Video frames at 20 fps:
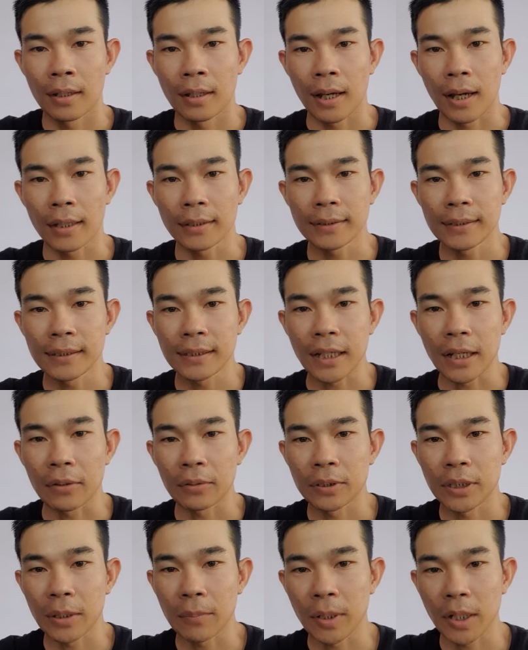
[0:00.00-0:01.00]
Hi, xin
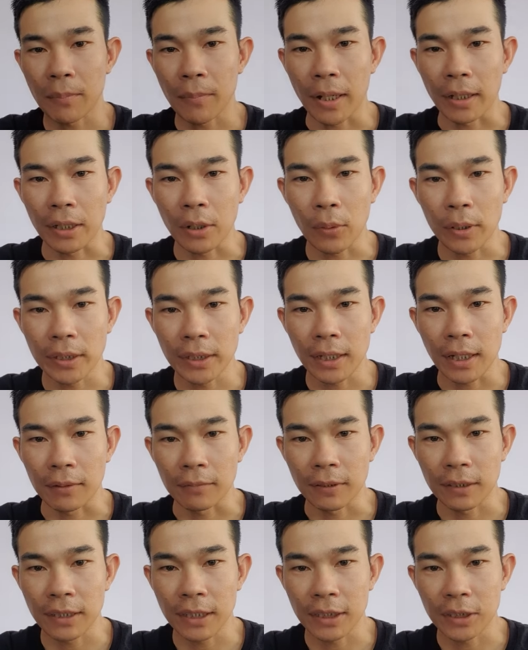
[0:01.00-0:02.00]
chào, chào mừng các bạn đã quay trở
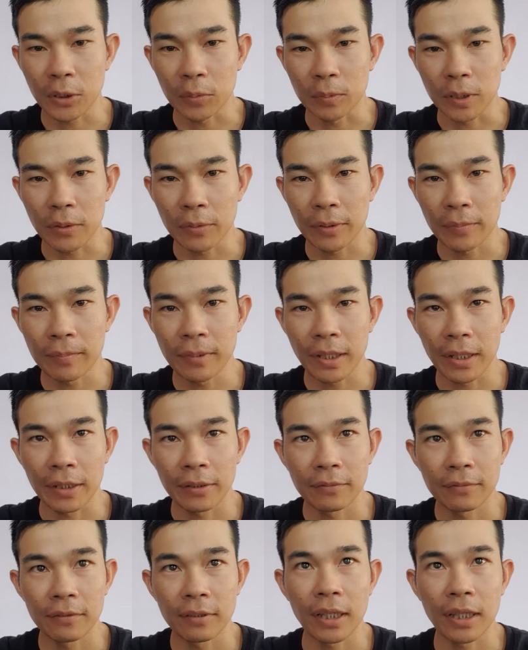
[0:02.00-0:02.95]
lại với kênh Cùng Nhau Kiếm Tiền